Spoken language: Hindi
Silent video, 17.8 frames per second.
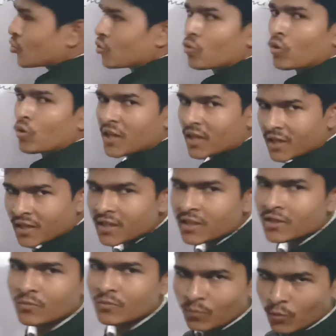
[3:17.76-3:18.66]
तो क्वाड्रेटिक
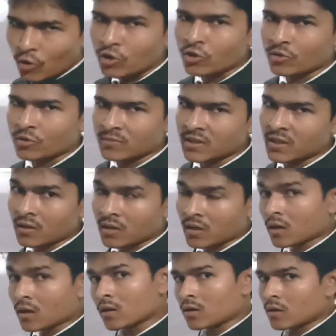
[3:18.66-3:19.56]
पोलिनोमियल
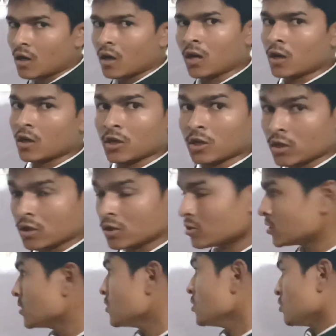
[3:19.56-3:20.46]
का
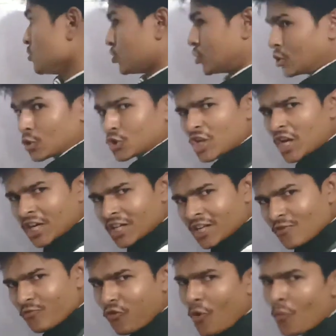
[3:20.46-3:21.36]
जो
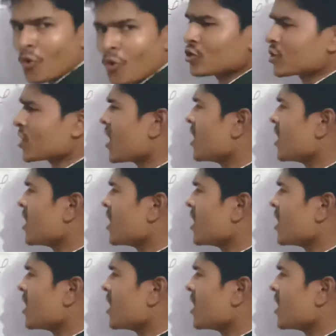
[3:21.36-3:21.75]
जनरल फॉर्म होता